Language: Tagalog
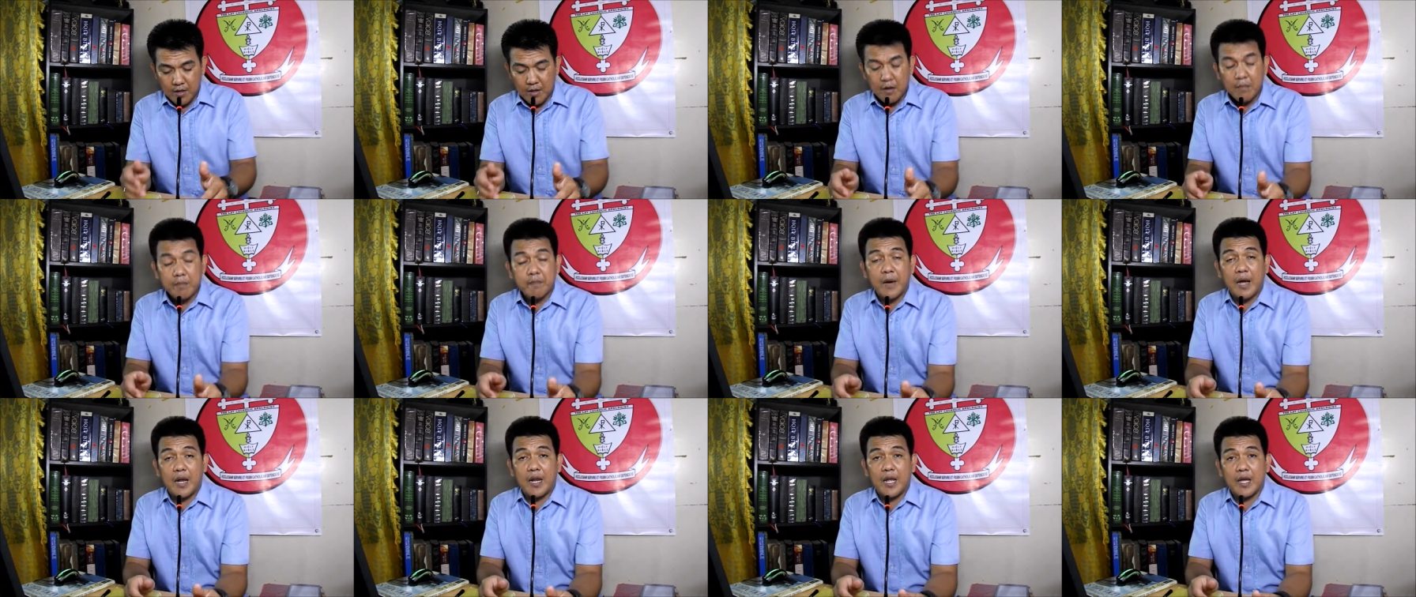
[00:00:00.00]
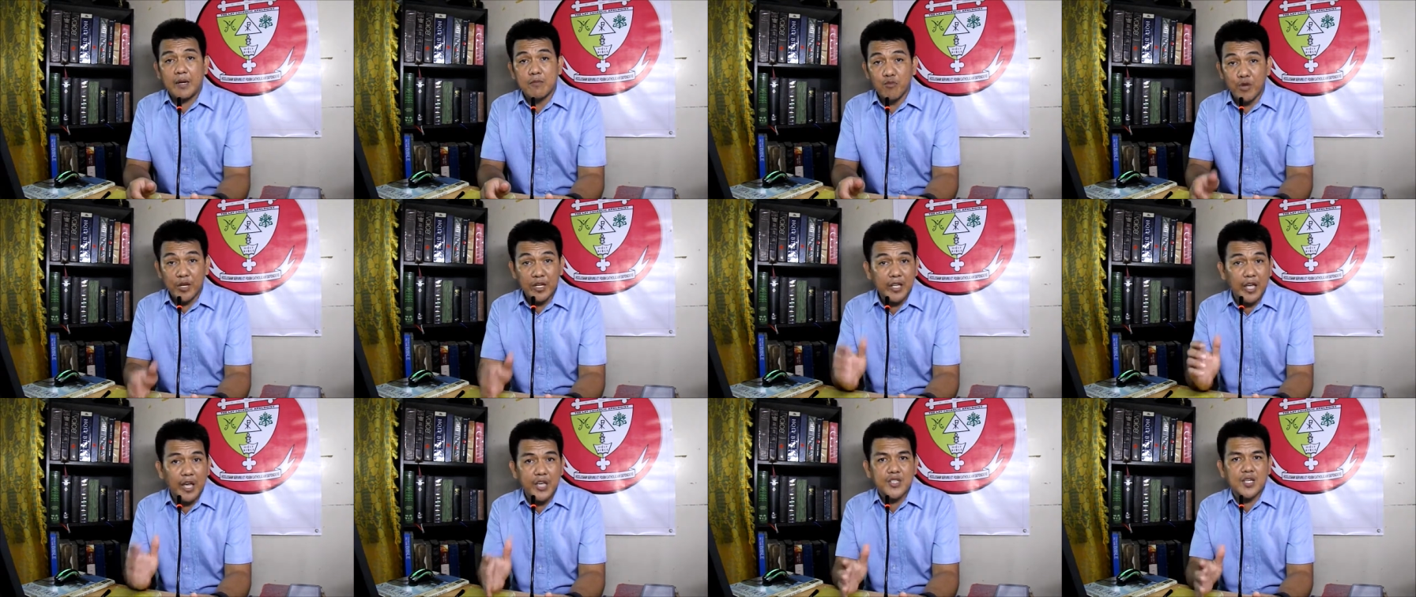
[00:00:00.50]
Panlad mo
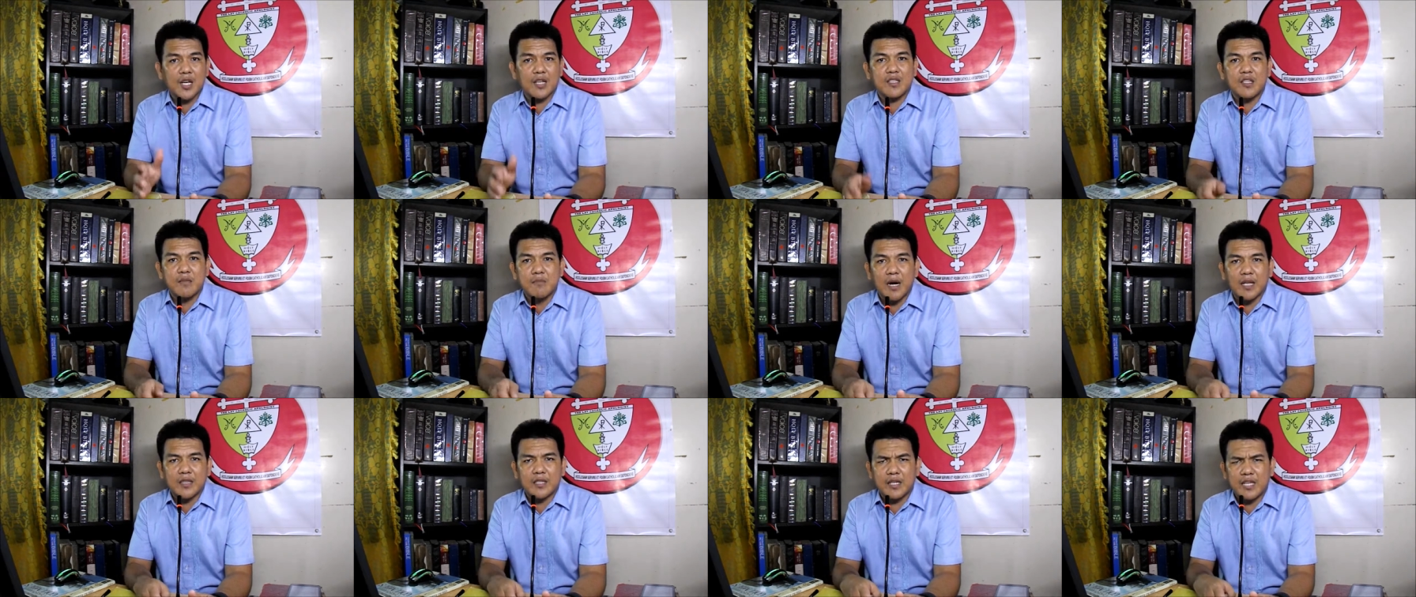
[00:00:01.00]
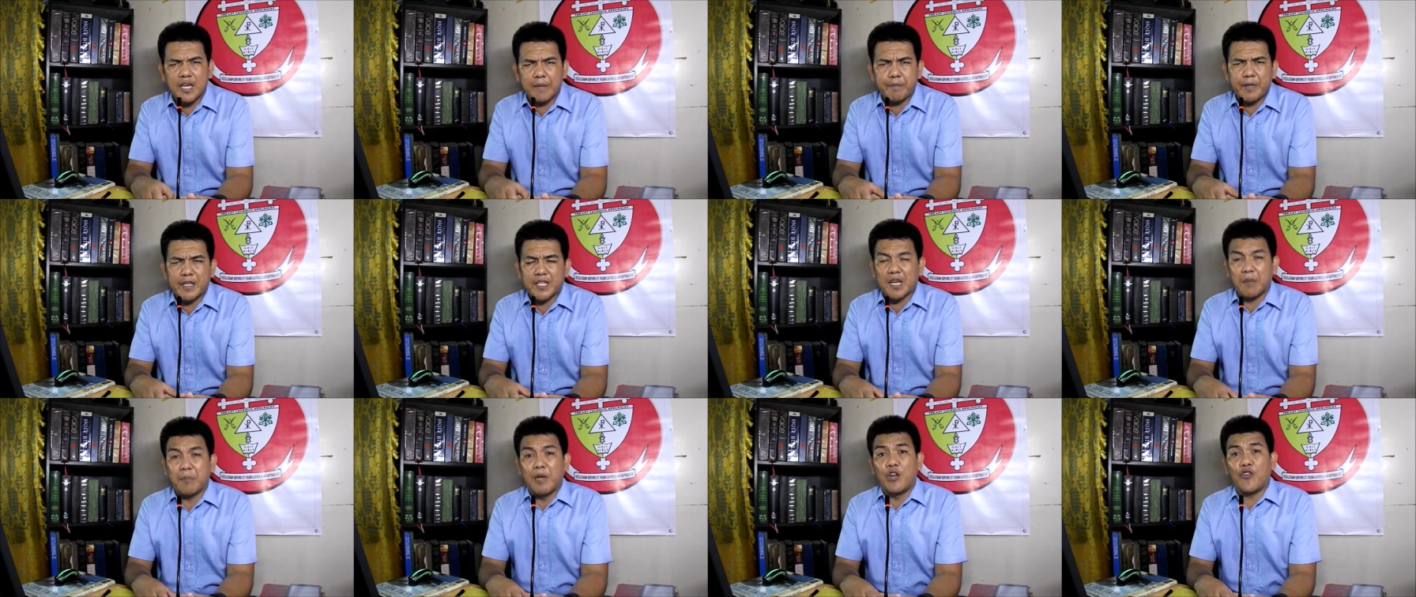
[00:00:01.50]
English at debate, dapat
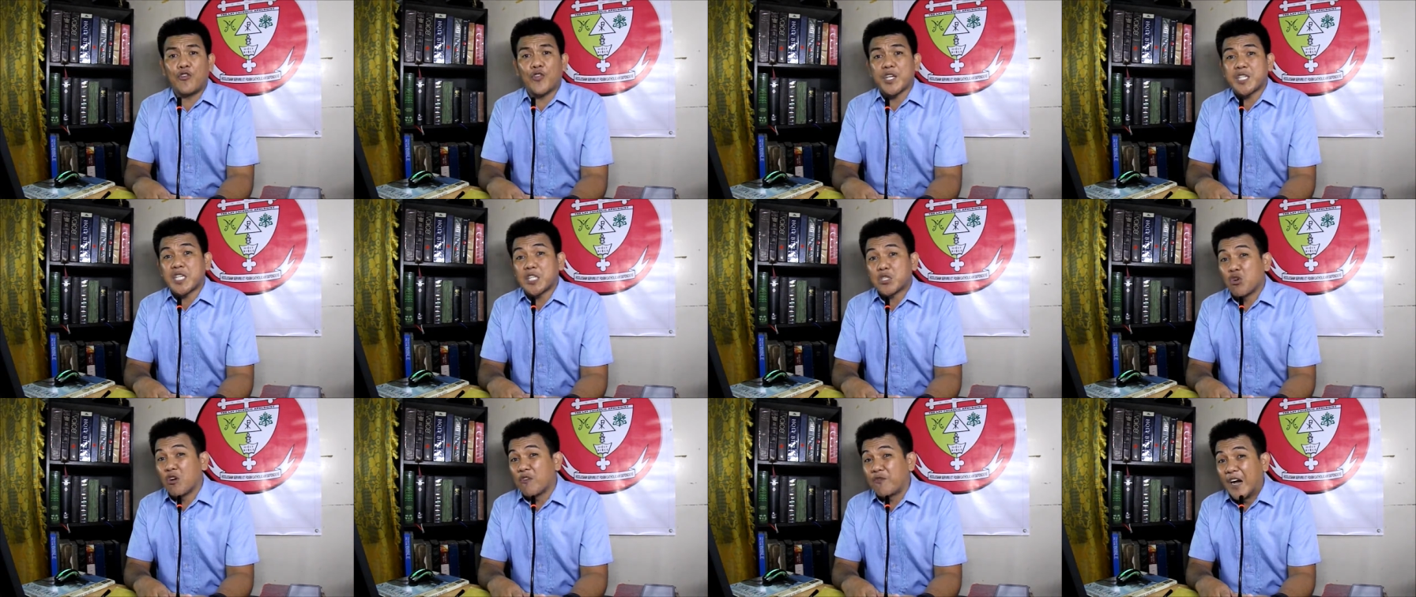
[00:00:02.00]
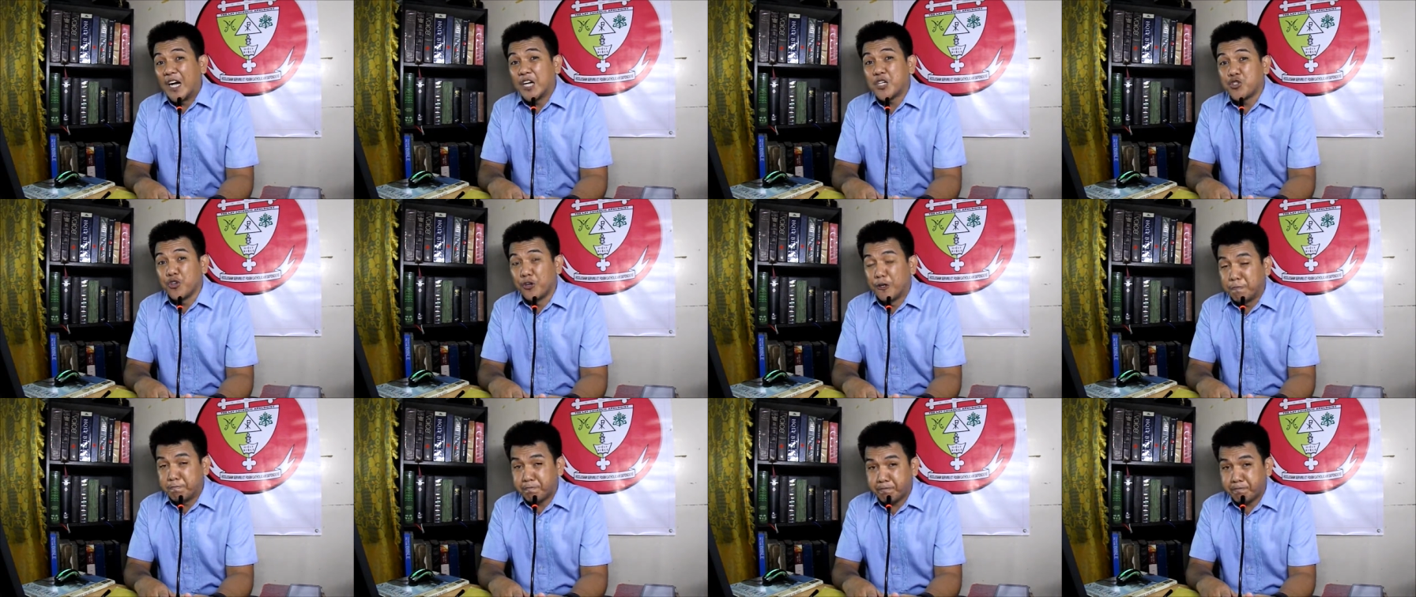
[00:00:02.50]
kabaluta atong function.